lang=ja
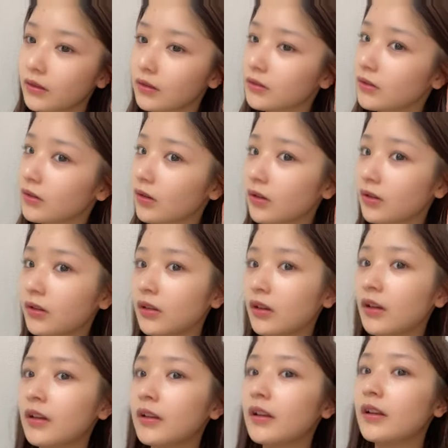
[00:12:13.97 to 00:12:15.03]
て確かに
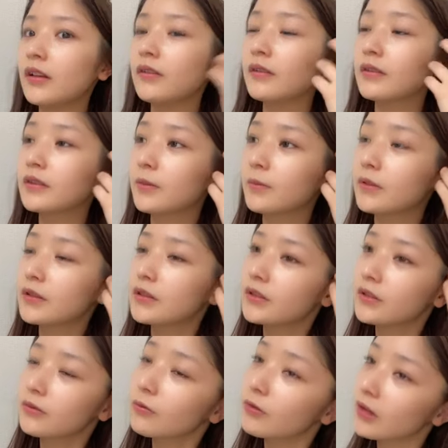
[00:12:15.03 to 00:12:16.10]
会えないのは寂
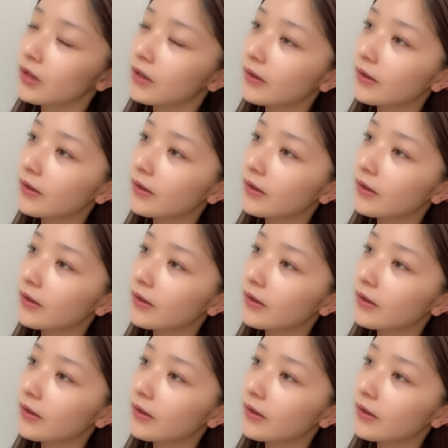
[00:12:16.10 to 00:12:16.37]
しいよね